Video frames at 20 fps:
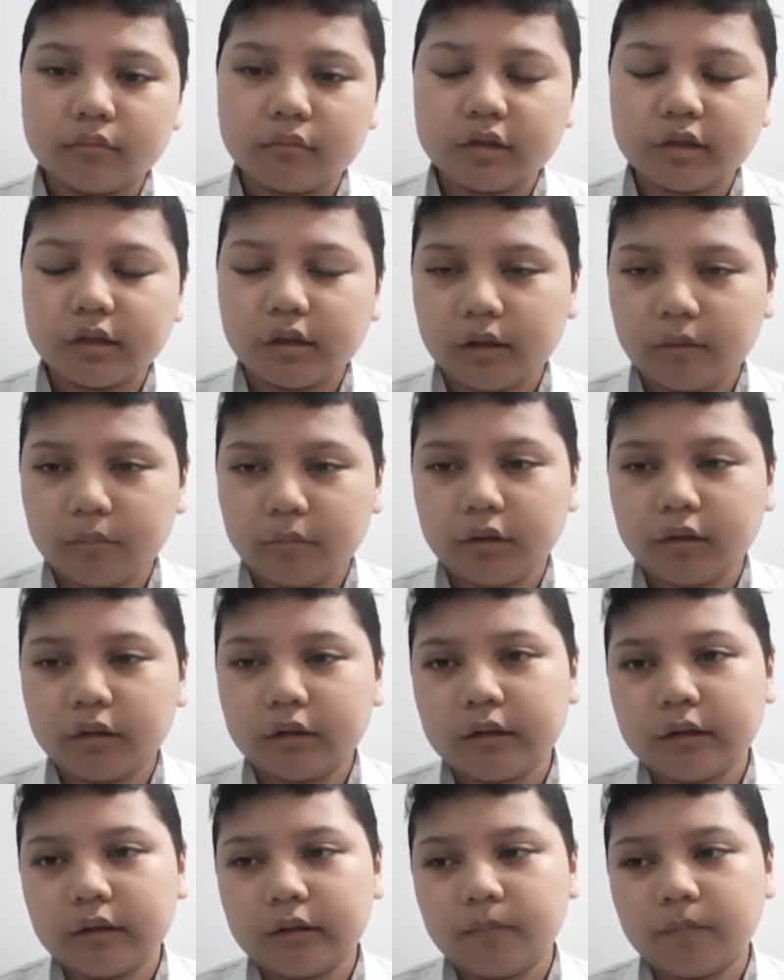Jangan
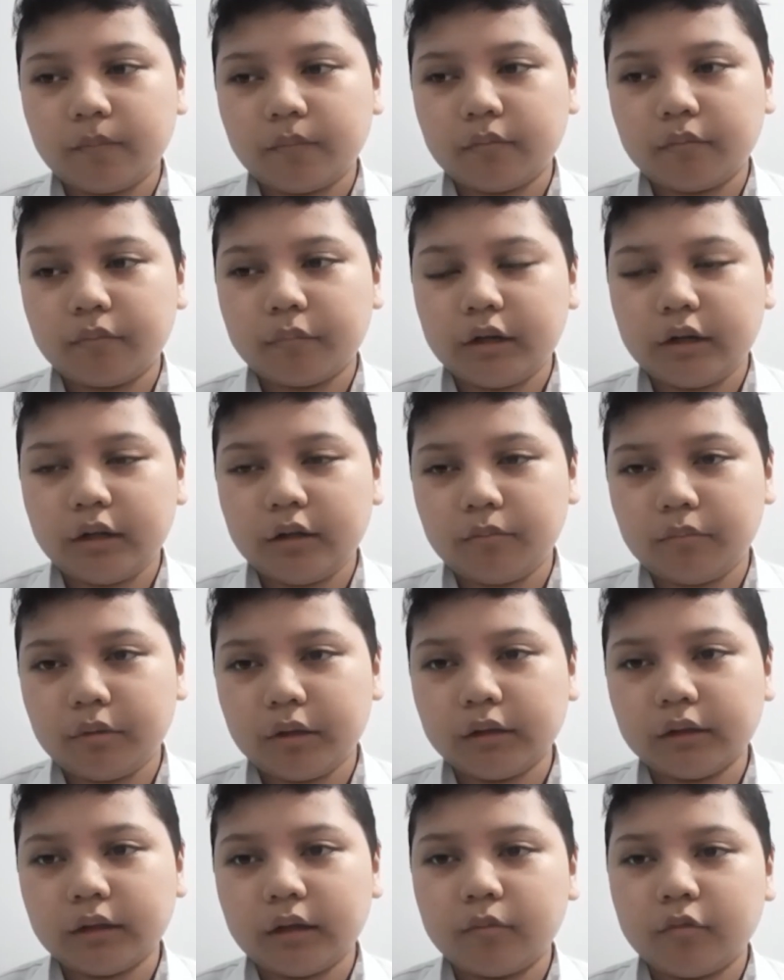menyerah pada
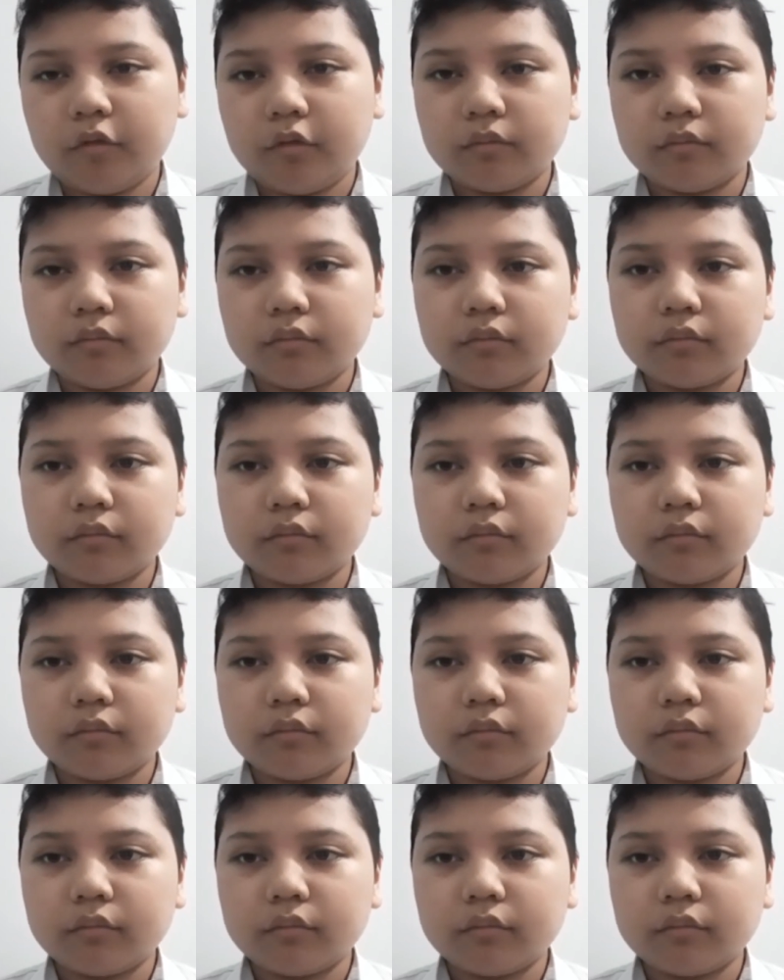impian kamu.